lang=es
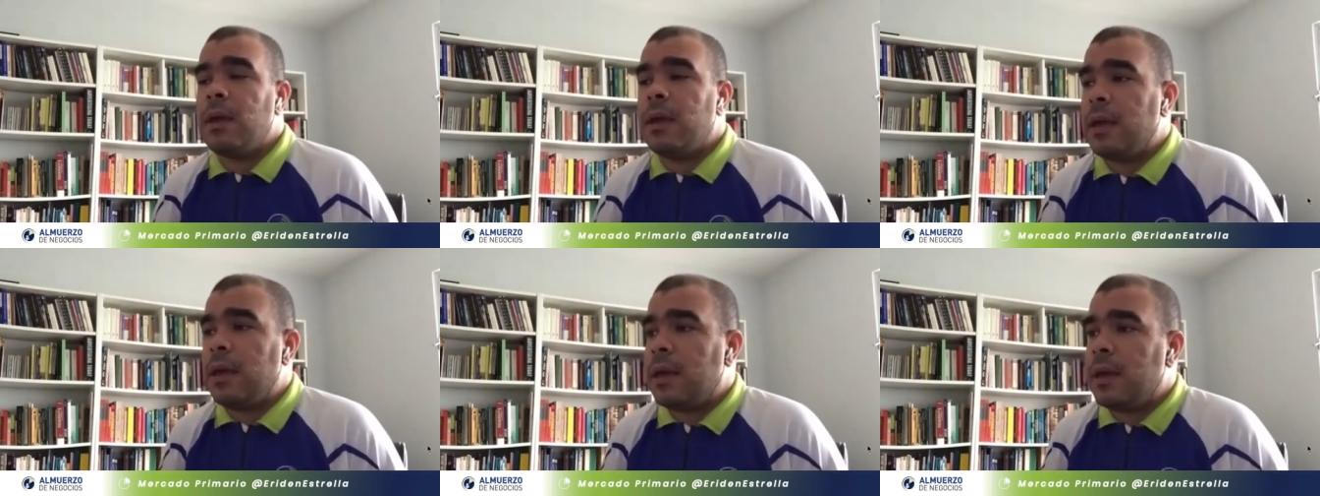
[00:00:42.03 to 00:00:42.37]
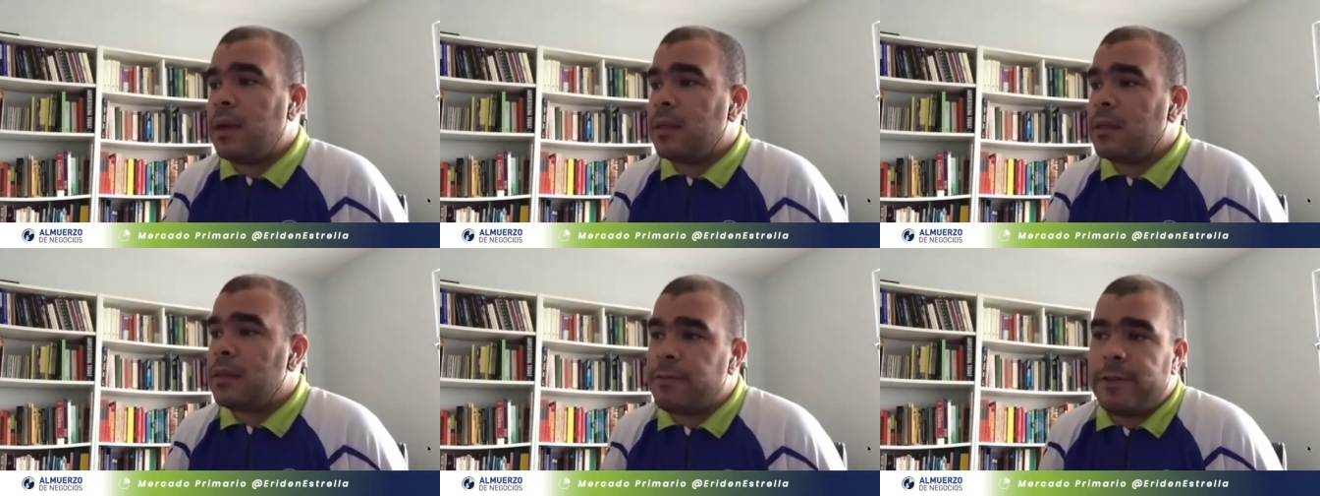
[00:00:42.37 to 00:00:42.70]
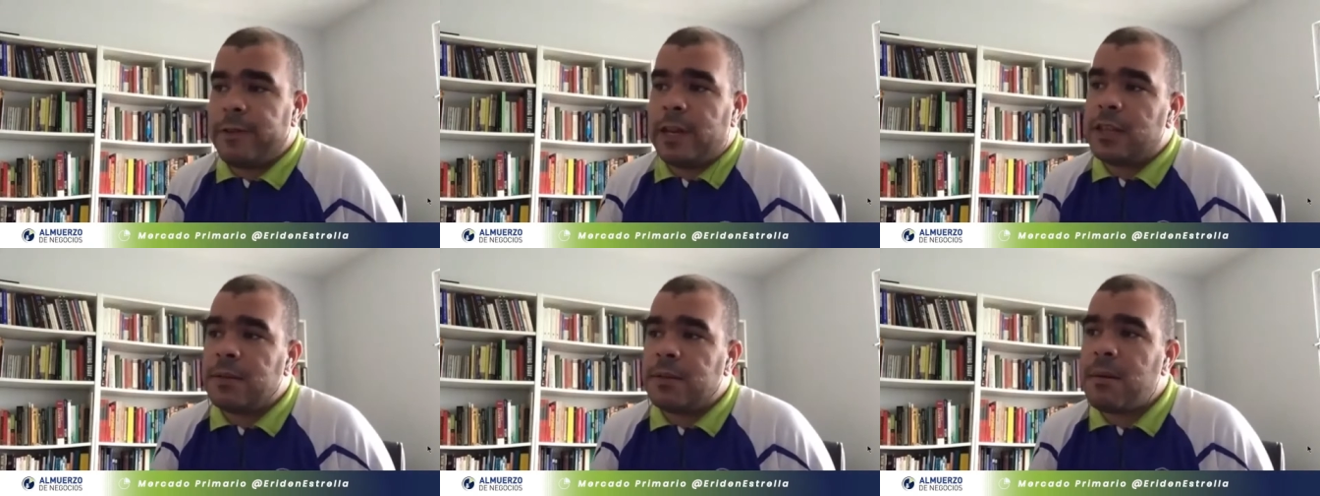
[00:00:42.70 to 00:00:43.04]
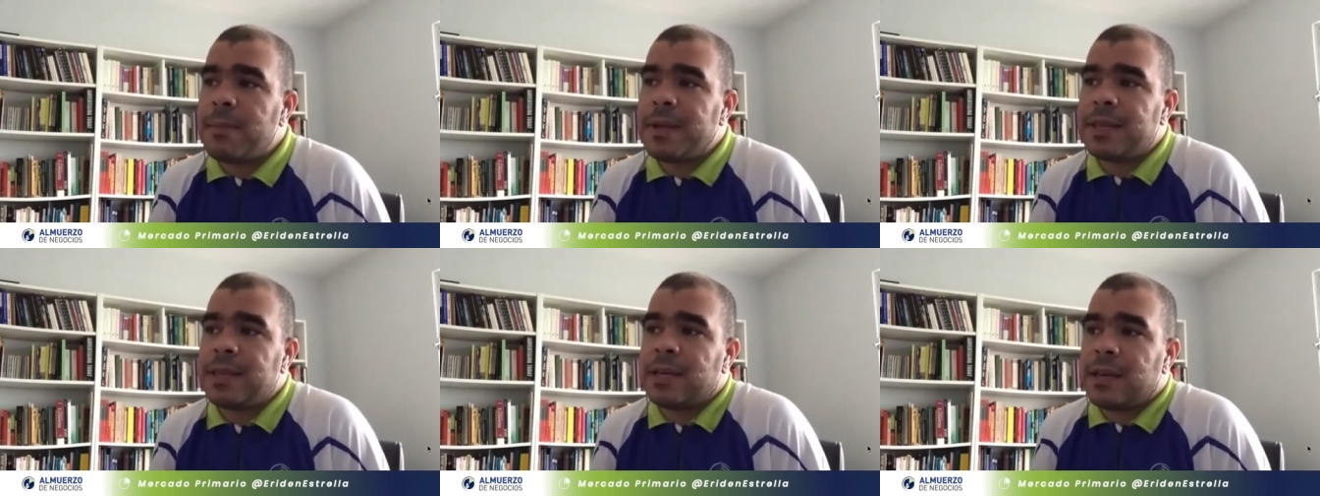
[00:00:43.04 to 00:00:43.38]
eh,
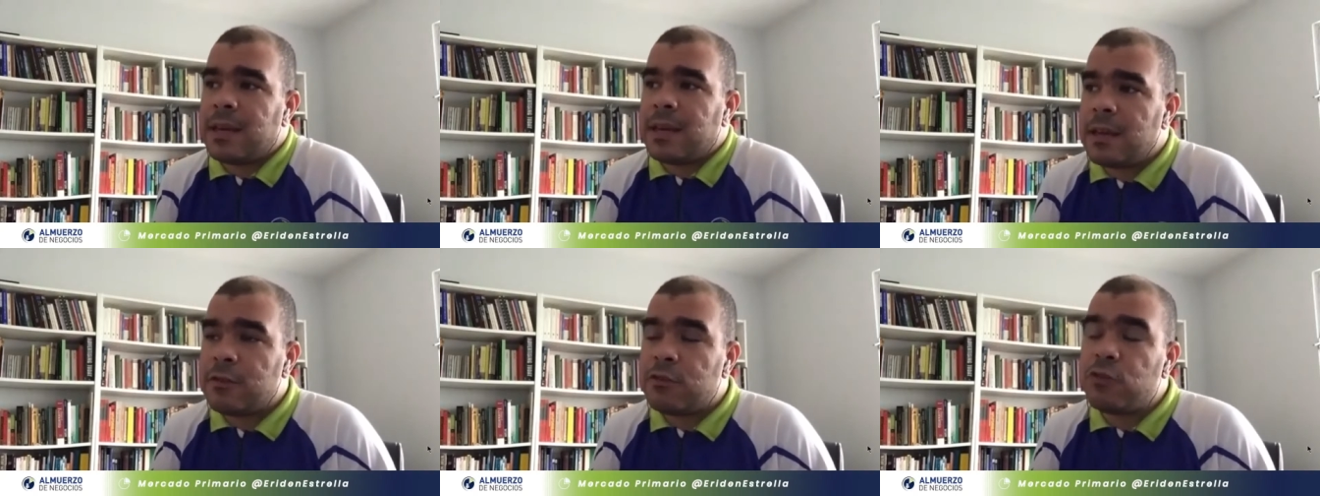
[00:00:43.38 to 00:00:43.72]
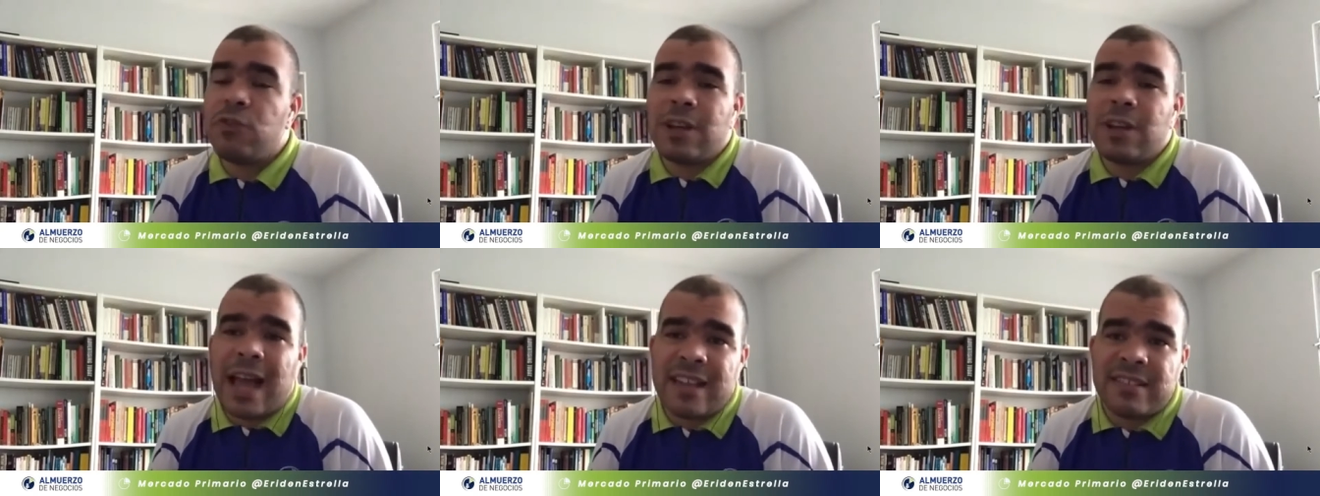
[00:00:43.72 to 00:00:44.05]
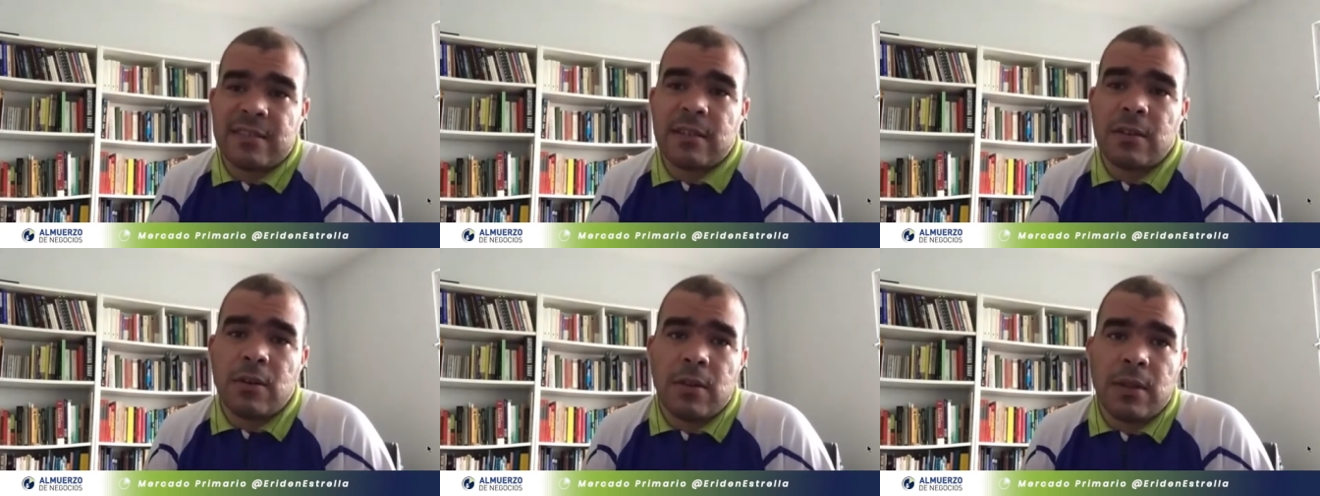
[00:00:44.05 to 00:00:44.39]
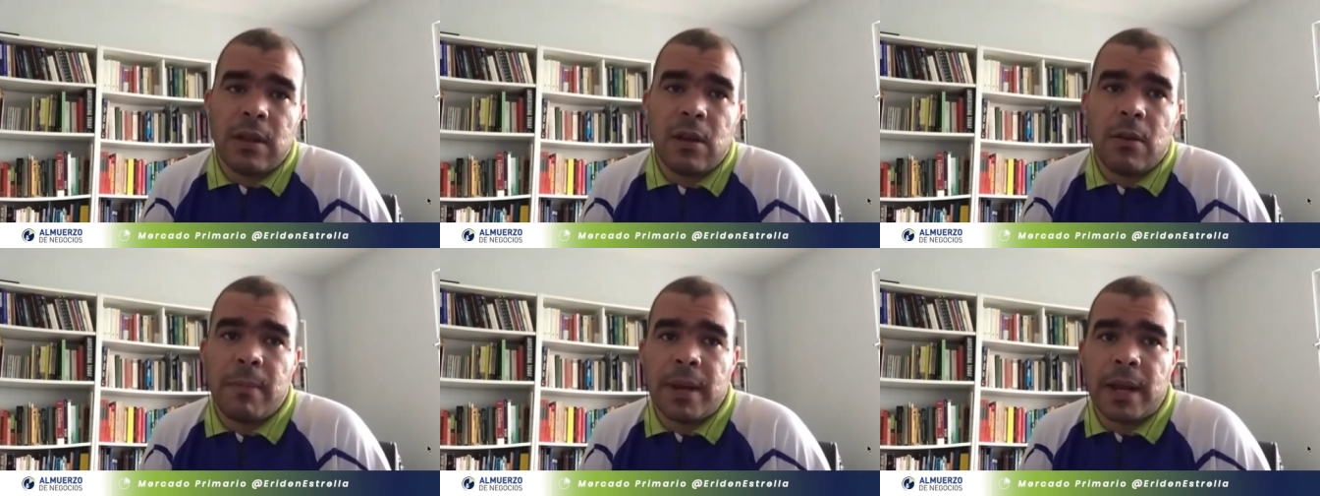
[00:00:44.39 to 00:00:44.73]
definitivamente que es un clásico
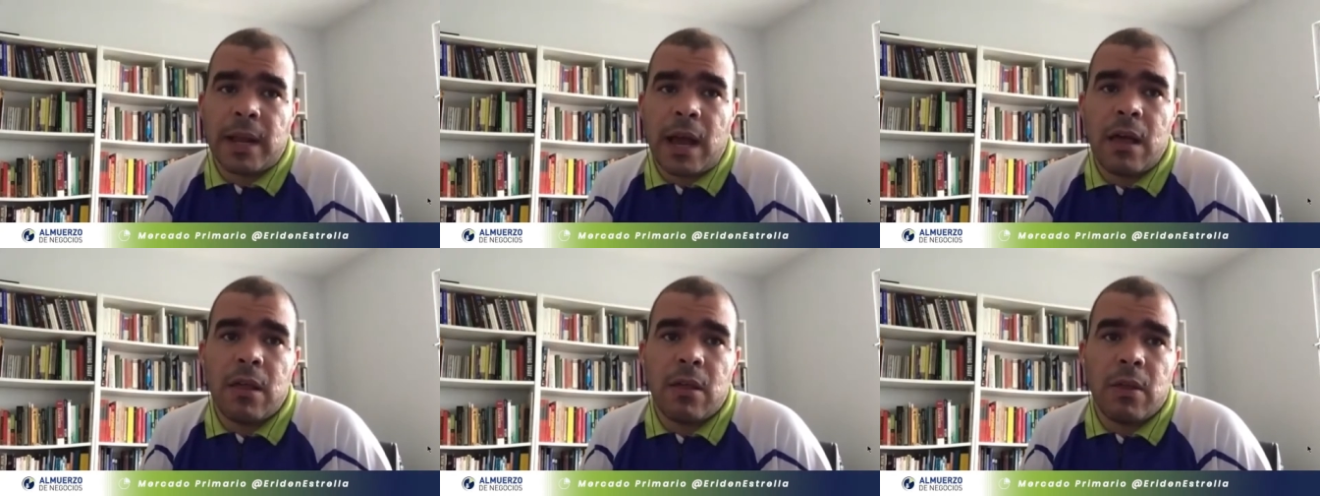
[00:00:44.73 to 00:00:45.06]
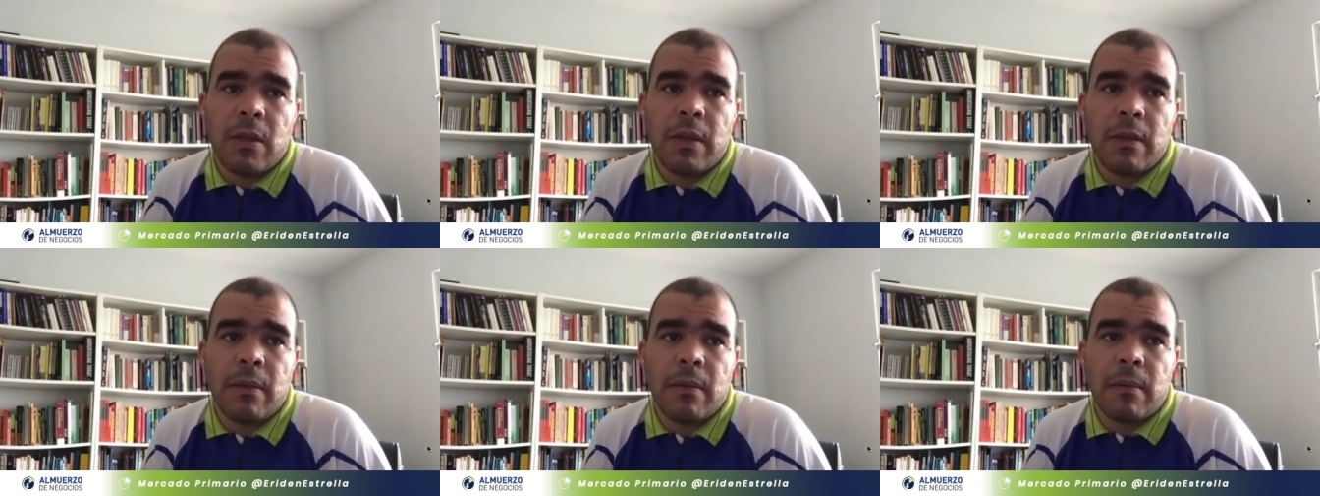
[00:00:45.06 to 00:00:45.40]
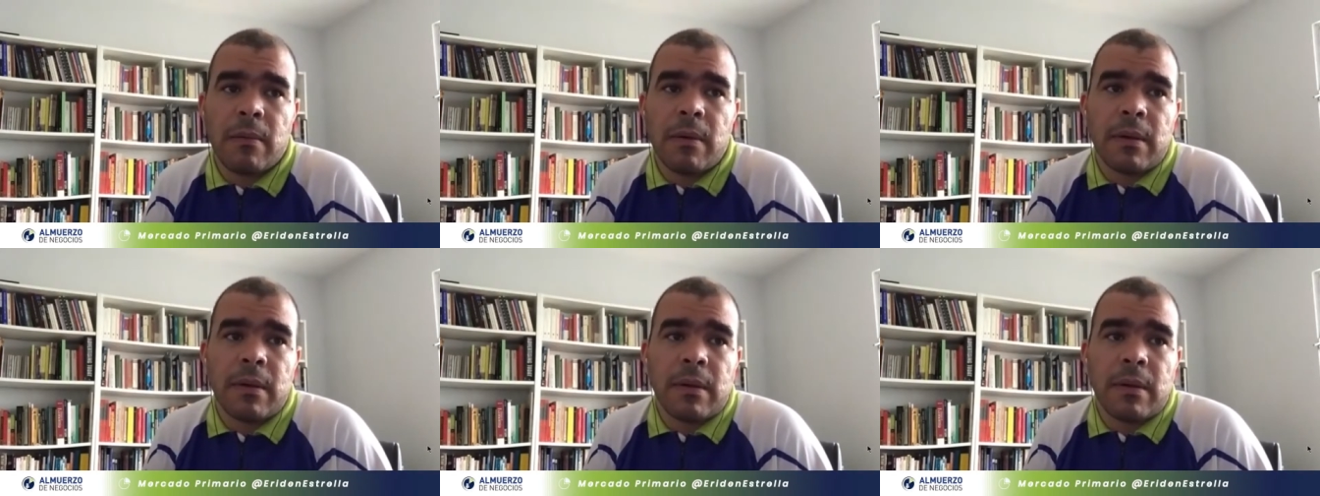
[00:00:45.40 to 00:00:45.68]
de los mercados eh,